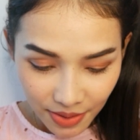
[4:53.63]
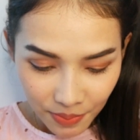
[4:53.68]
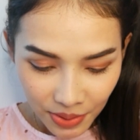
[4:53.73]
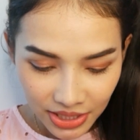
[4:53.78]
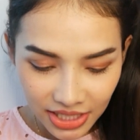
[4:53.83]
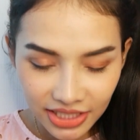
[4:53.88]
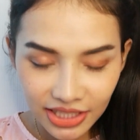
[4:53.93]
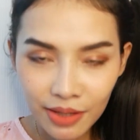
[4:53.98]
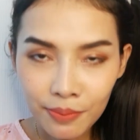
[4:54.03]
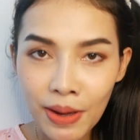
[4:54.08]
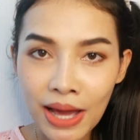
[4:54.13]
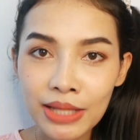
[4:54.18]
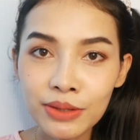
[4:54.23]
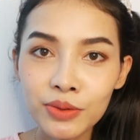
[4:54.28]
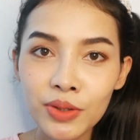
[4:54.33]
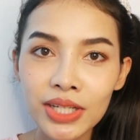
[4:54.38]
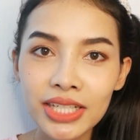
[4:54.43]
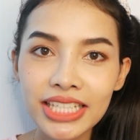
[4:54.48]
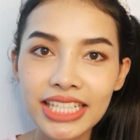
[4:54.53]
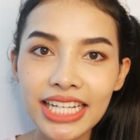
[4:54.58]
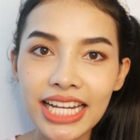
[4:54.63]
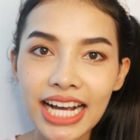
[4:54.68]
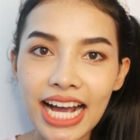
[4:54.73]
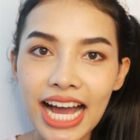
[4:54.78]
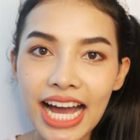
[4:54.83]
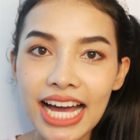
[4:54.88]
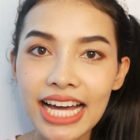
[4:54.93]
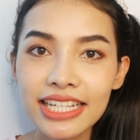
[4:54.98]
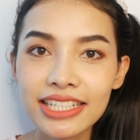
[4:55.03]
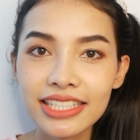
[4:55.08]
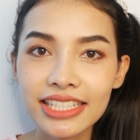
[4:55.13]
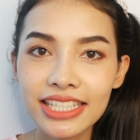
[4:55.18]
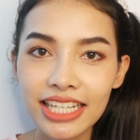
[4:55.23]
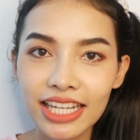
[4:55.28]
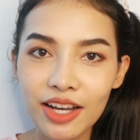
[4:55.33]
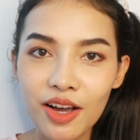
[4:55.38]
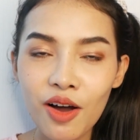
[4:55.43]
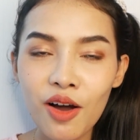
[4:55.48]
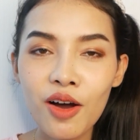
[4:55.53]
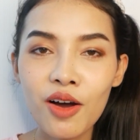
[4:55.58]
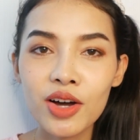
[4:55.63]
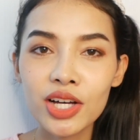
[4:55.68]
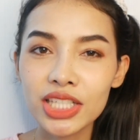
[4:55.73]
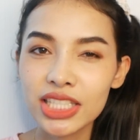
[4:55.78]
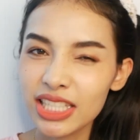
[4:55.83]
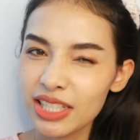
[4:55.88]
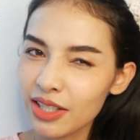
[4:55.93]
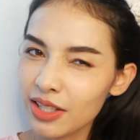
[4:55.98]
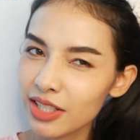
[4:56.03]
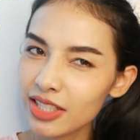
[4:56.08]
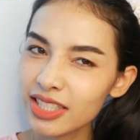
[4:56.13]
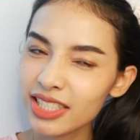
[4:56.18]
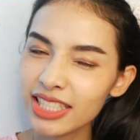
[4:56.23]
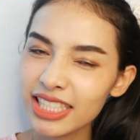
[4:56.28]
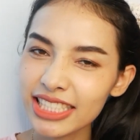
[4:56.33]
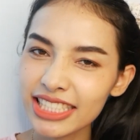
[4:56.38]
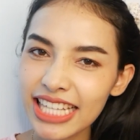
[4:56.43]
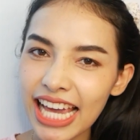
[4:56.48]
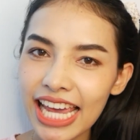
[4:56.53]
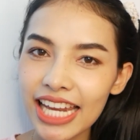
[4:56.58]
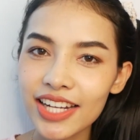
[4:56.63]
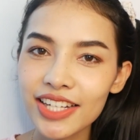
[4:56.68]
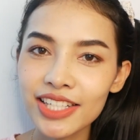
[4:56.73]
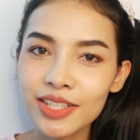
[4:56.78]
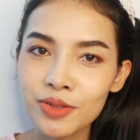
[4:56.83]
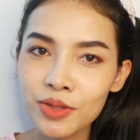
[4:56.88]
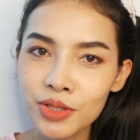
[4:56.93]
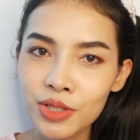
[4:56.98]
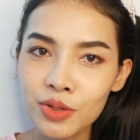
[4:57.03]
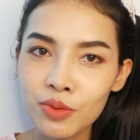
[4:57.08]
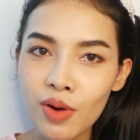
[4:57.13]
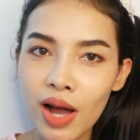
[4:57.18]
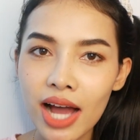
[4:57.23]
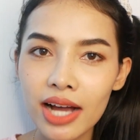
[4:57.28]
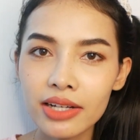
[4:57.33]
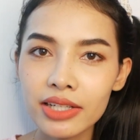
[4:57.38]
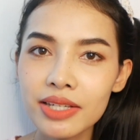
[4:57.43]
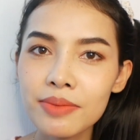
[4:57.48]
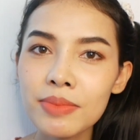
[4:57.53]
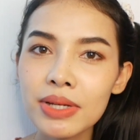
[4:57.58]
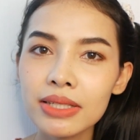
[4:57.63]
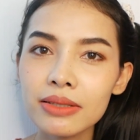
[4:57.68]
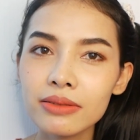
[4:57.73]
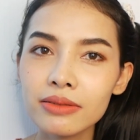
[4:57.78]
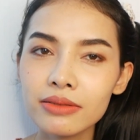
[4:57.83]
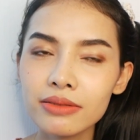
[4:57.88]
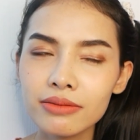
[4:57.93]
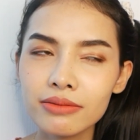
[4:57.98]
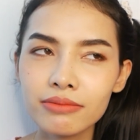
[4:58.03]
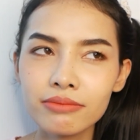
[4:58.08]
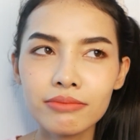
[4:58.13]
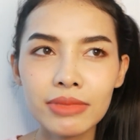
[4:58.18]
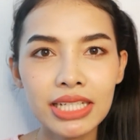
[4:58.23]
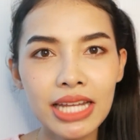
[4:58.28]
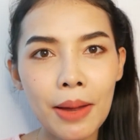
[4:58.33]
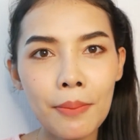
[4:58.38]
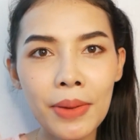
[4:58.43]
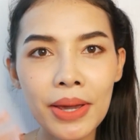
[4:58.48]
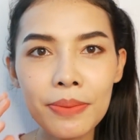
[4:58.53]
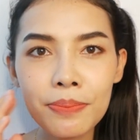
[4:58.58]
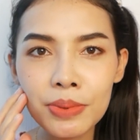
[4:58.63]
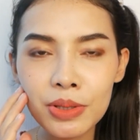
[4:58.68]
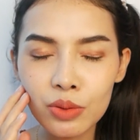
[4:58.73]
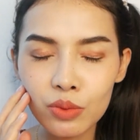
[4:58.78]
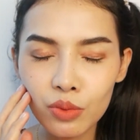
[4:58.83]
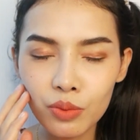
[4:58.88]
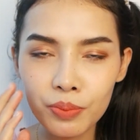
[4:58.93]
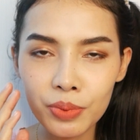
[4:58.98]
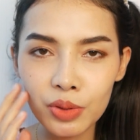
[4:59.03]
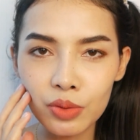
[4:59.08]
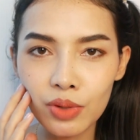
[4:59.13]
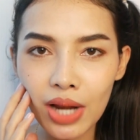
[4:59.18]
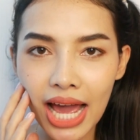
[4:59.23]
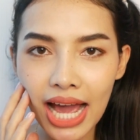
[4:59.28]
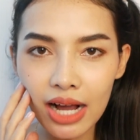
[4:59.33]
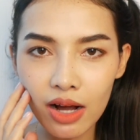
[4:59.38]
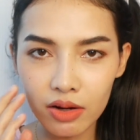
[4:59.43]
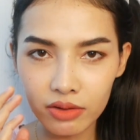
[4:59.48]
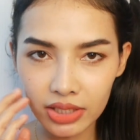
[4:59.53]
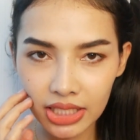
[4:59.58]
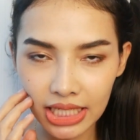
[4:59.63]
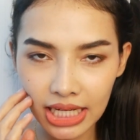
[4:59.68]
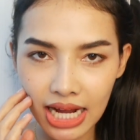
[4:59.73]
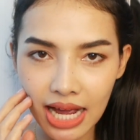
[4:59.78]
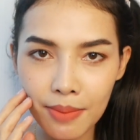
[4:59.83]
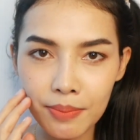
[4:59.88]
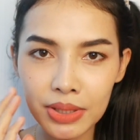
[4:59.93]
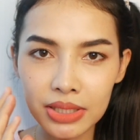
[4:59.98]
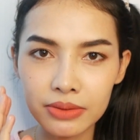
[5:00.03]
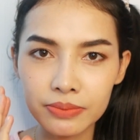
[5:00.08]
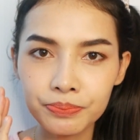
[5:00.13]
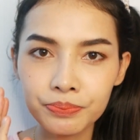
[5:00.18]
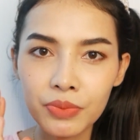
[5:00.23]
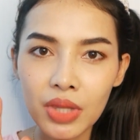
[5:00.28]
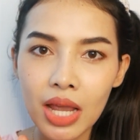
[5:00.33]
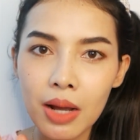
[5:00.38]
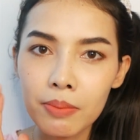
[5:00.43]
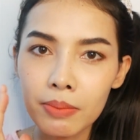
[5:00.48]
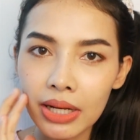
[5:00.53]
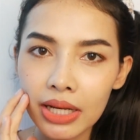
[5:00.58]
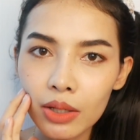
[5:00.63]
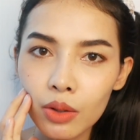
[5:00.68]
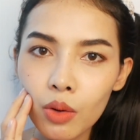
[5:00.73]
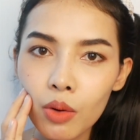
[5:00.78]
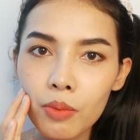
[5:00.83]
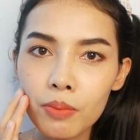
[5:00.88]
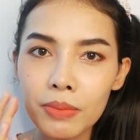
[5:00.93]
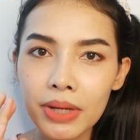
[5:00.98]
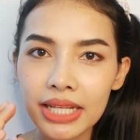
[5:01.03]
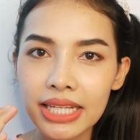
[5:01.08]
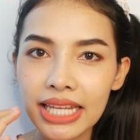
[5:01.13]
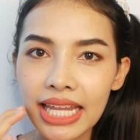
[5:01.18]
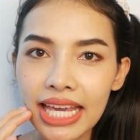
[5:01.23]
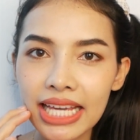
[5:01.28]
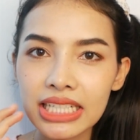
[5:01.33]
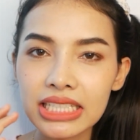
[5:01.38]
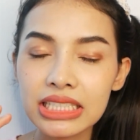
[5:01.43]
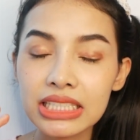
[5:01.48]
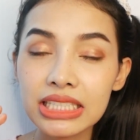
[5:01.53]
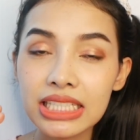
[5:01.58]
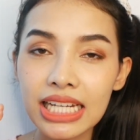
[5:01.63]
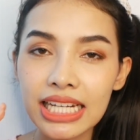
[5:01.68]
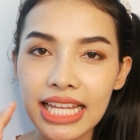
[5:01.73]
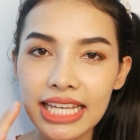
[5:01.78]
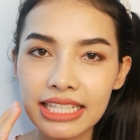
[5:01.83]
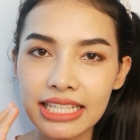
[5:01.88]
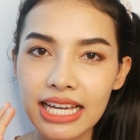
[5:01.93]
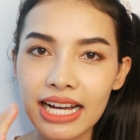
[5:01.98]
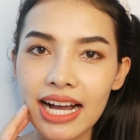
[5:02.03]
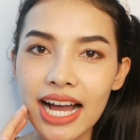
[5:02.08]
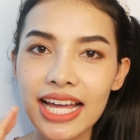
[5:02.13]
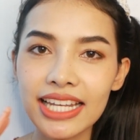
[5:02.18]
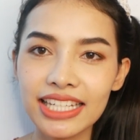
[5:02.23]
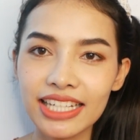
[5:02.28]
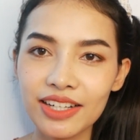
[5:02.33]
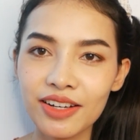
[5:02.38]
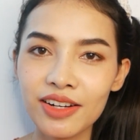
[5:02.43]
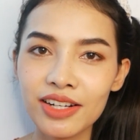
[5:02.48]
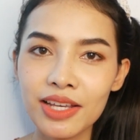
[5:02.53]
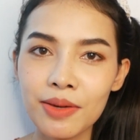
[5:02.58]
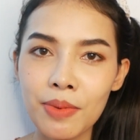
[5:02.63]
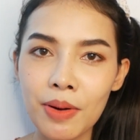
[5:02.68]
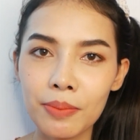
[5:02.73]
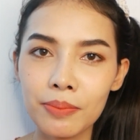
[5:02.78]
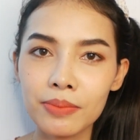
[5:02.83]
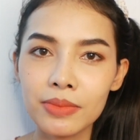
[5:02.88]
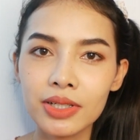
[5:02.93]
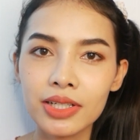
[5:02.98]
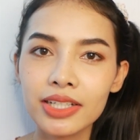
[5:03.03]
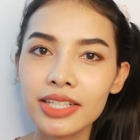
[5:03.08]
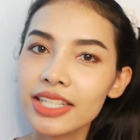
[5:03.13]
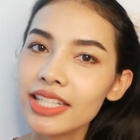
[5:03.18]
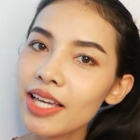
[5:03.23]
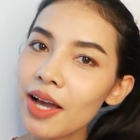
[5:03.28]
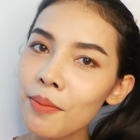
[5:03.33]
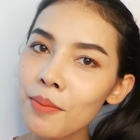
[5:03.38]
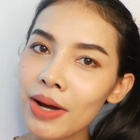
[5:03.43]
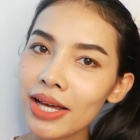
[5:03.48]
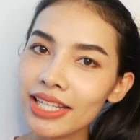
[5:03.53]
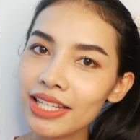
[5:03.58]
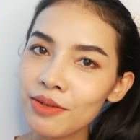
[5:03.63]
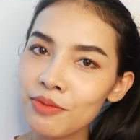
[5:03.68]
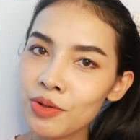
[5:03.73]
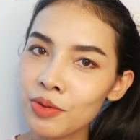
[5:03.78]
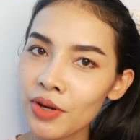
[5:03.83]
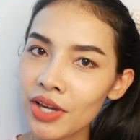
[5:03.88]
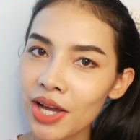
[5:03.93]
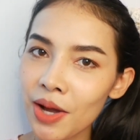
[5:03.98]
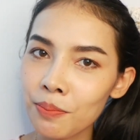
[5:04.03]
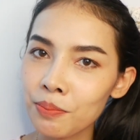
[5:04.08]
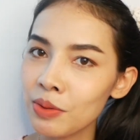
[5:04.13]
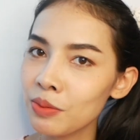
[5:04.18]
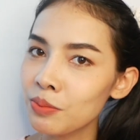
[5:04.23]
ผลิตภัณฑ์ตัวนี้นะคะหนิงใช้แล้วหนิงรู้สึกว่าเฮ้ยมัน มันทำให้ผิวหน้าของหนิงอะค่ะมันนุ่มมันเด้งขึ้นอะไรอย่างเงี้ยค่ะหนิงก็เลยแบบพี่เอามารีวิวให้กับ